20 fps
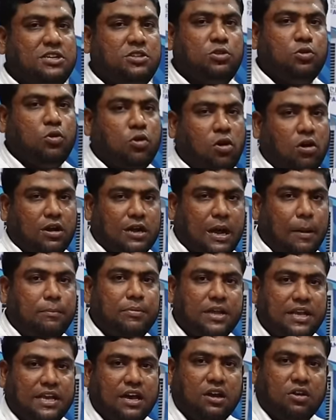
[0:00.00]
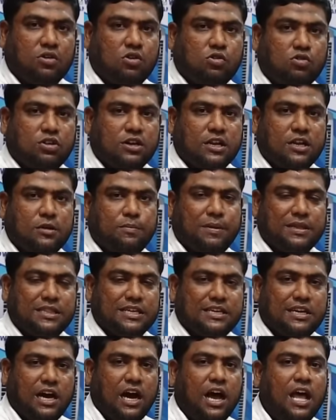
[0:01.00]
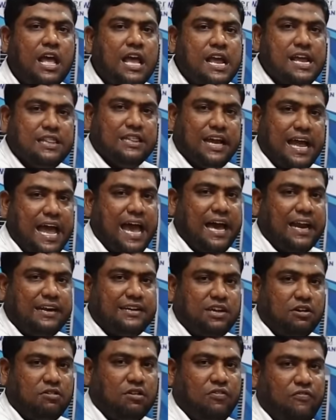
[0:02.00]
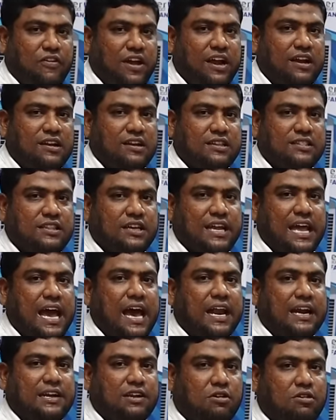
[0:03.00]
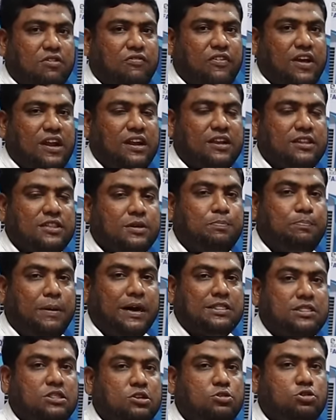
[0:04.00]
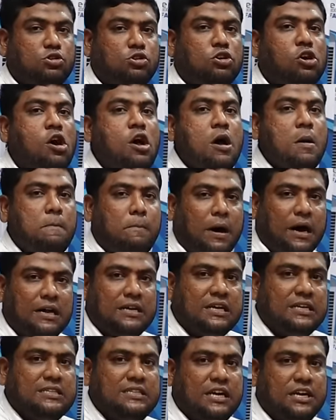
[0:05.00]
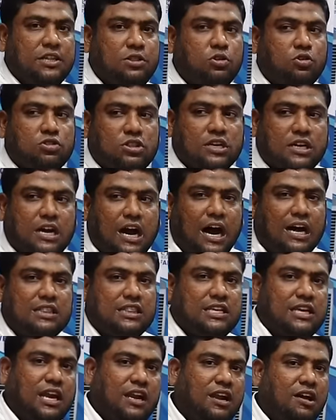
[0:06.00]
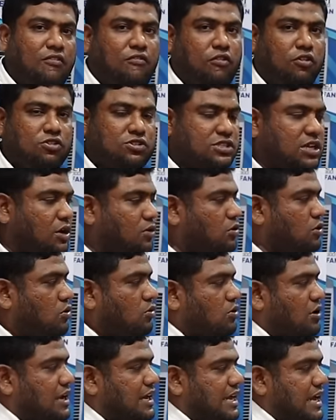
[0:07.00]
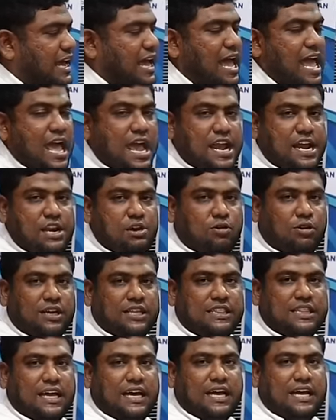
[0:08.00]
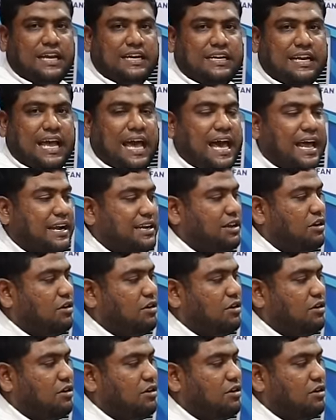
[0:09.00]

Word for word: அடி தூரம் கம்பெனிக்காரவங்க கொடுக்கறது பாத்தீங்கன்னா இந்த ஏர் டவர் ஃபேன்ல இருந்து ஏர் டவர் ஃபேன்ல இருந்து பத்து டு பதினஞ்சு அடி தூரத்துக்கு காத்து நல்லா ஃபோர்ஸா வரும் உங்களுக்கு இன்னொன்னு இந்த ஏர்